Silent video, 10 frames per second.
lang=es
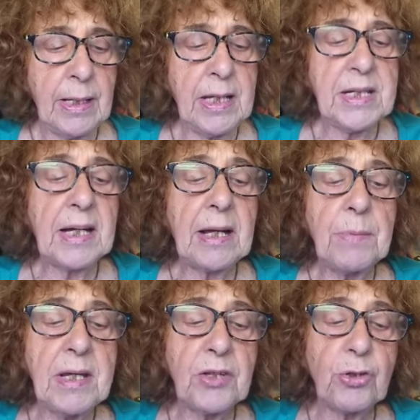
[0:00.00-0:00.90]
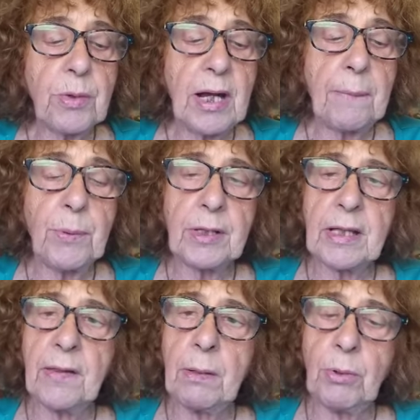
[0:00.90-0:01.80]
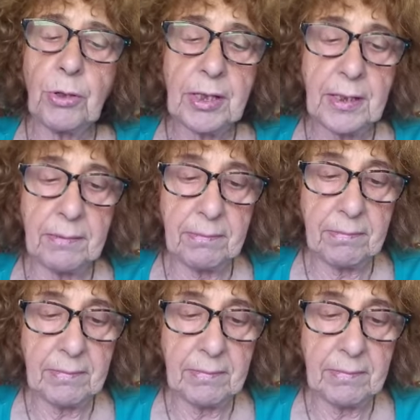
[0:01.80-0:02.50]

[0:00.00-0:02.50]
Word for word: Ella camina sobre las puertas del bosque,